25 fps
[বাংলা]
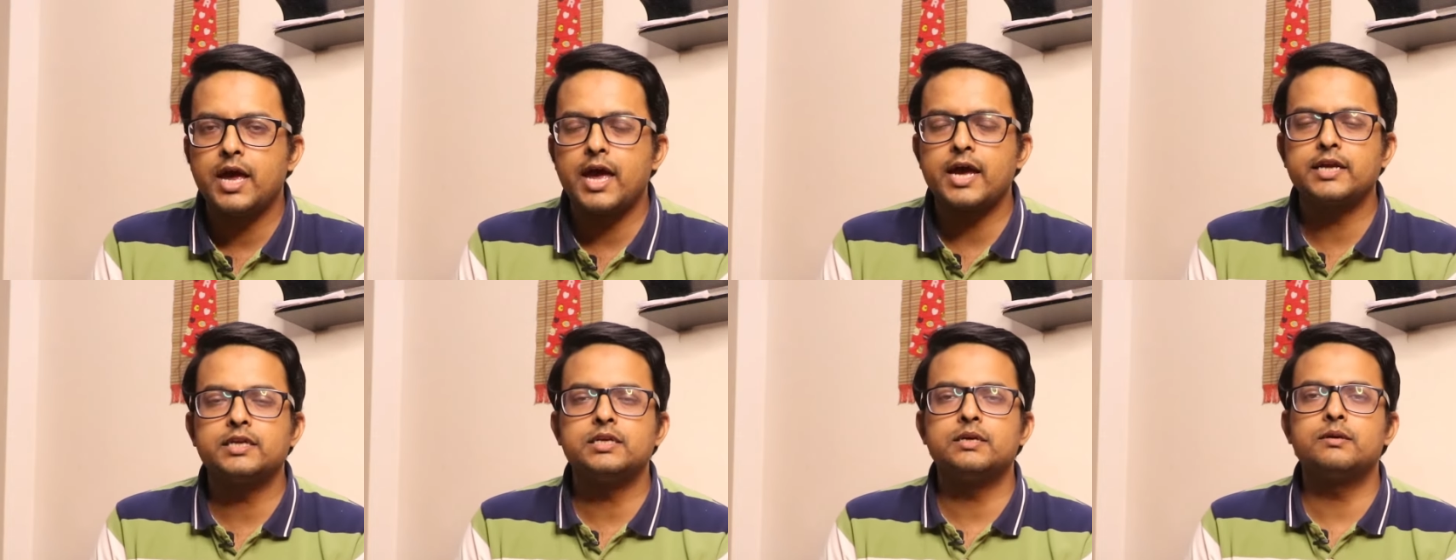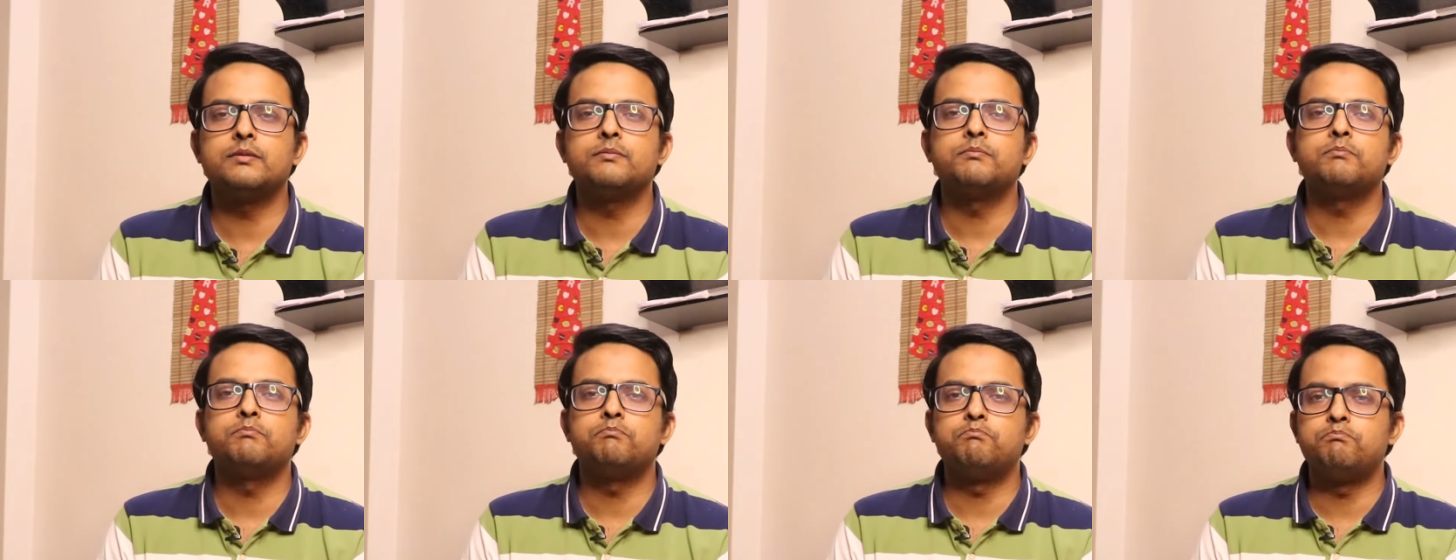একটা
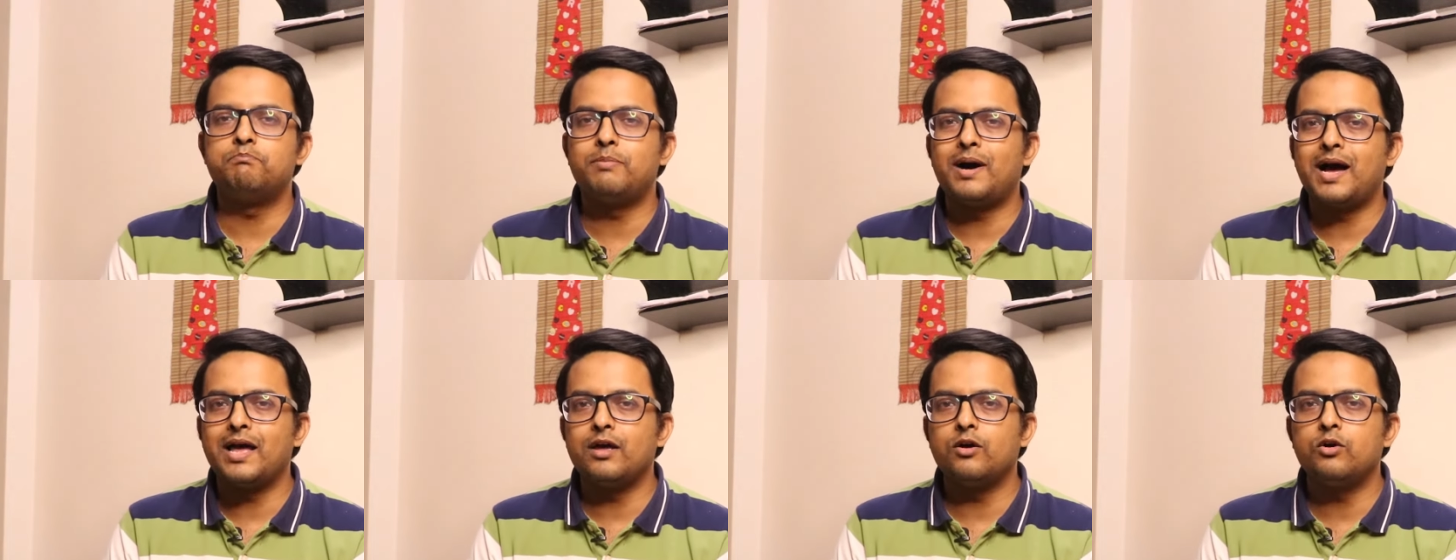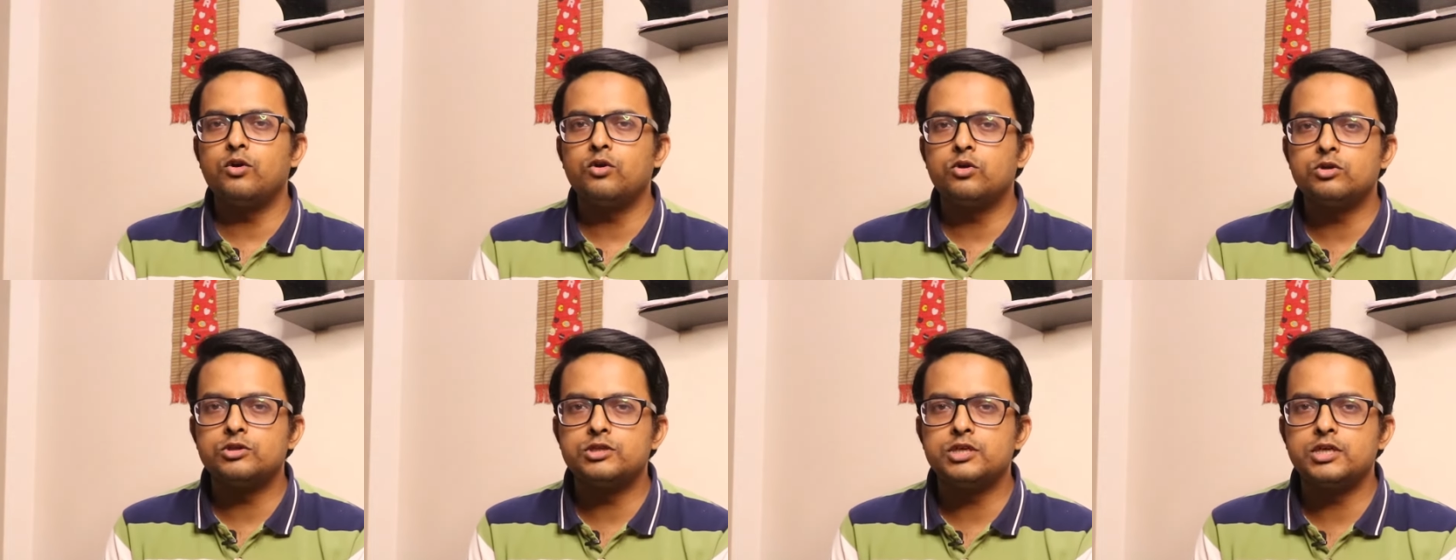
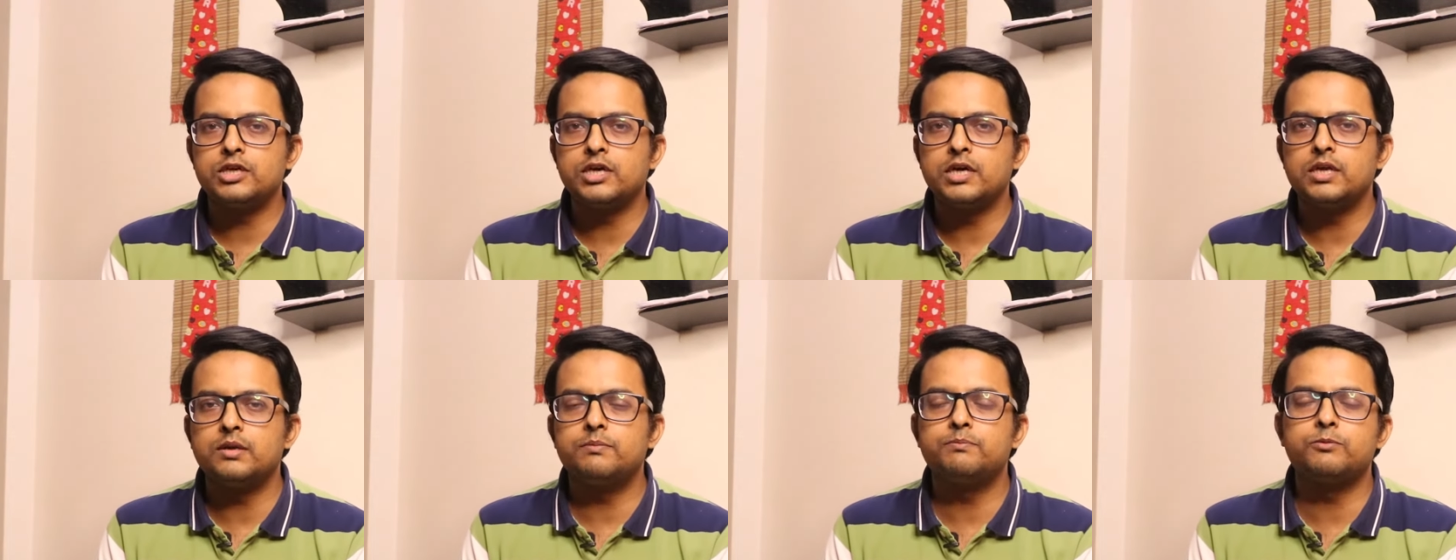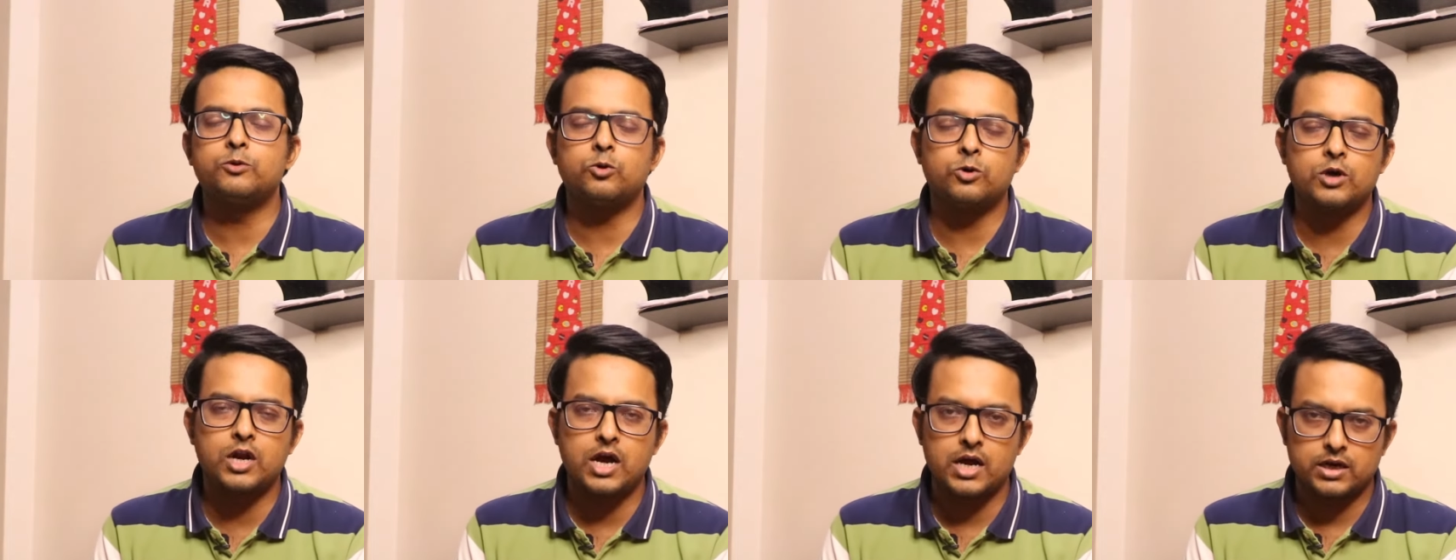বায়োলজিক্যাল
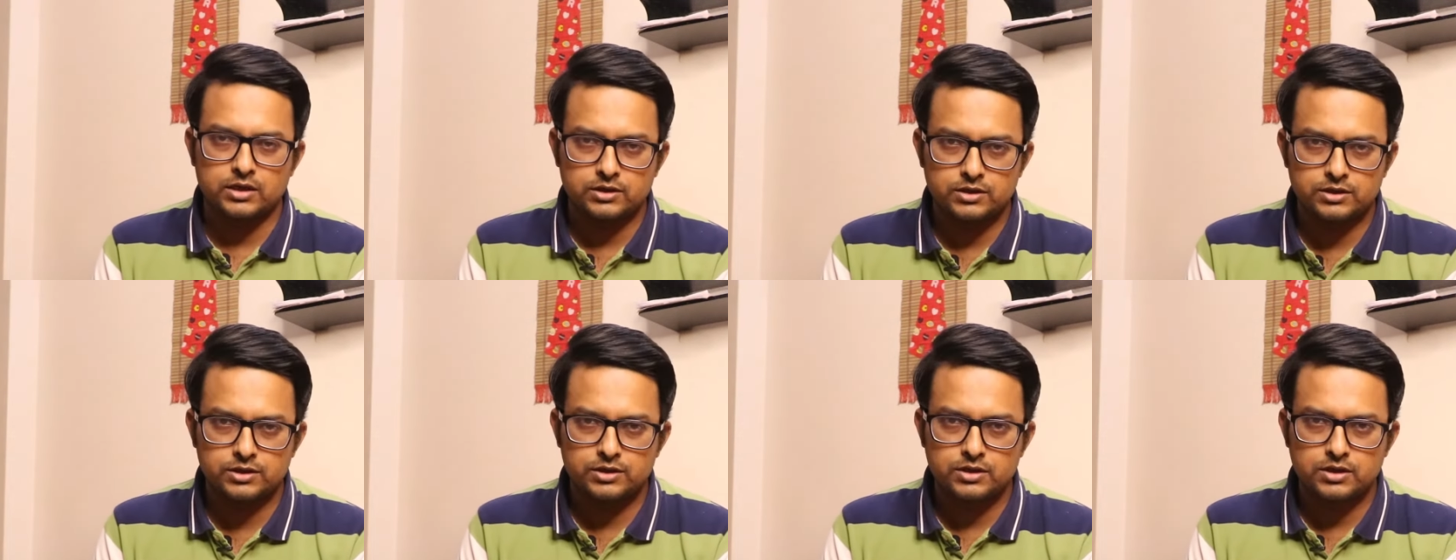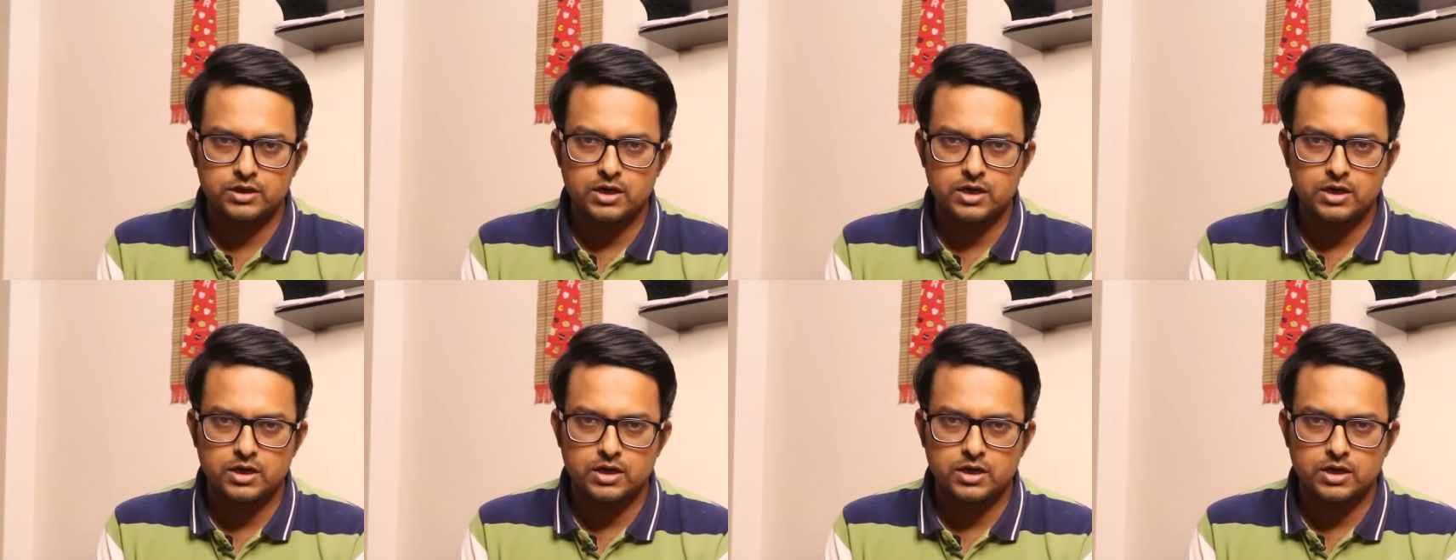প্রোডাক্ট